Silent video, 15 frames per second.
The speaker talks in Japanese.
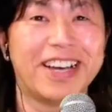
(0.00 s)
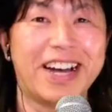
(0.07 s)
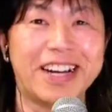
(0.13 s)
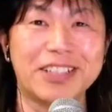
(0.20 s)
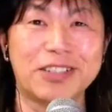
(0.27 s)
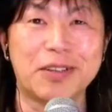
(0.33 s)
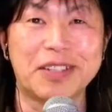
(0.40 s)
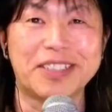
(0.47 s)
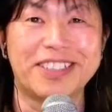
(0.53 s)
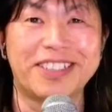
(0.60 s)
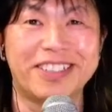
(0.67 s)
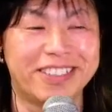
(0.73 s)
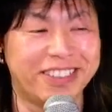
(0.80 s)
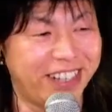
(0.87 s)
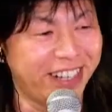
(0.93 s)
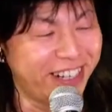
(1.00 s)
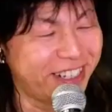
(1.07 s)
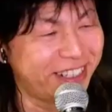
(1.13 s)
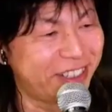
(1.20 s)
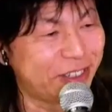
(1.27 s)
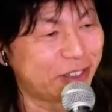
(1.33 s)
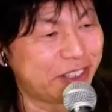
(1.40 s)
ありがとうございます。ね、
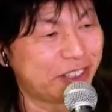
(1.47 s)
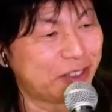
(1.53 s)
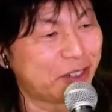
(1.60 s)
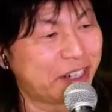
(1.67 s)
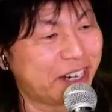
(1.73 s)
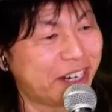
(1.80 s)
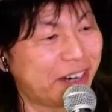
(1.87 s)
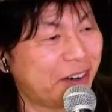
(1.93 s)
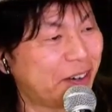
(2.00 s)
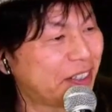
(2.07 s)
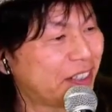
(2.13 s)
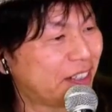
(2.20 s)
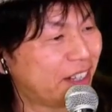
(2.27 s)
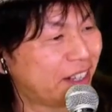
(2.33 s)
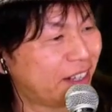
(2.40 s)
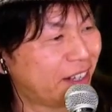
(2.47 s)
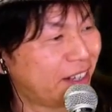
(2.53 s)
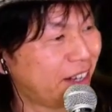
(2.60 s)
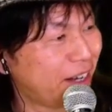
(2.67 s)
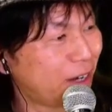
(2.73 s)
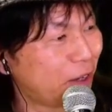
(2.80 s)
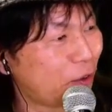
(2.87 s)
静岡からわざわざ
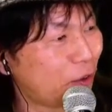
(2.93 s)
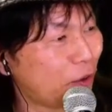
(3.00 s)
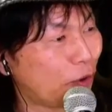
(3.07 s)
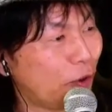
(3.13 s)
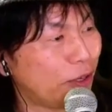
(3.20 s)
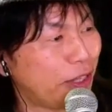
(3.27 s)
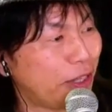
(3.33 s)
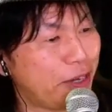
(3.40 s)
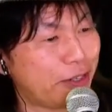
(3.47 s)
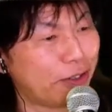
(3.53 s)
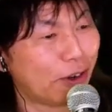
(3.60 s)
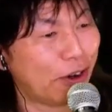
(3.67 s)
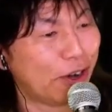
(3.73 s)
ね、あの、このゴールデンウィークの